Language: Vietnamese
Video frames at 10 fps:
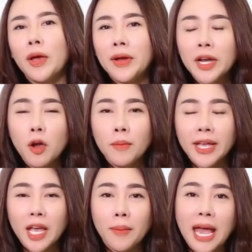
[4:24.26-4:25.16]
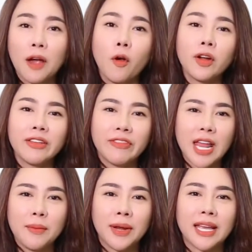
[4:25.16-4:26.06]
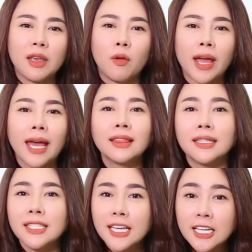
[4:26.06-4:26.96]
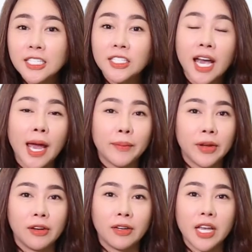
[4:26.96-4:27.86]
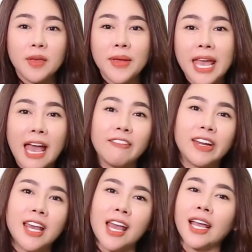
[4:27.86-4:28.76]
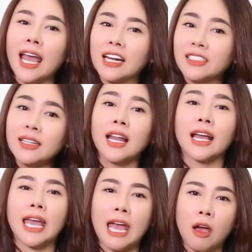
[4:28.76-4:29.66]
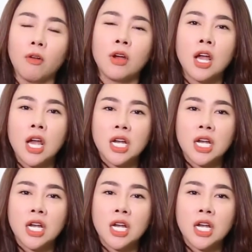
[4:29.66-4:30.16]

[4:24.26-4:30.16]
Wellness omega 3 của Oriflame là dầu cá tự nhiên chứa hàm lượng EPA và DHA rất là cao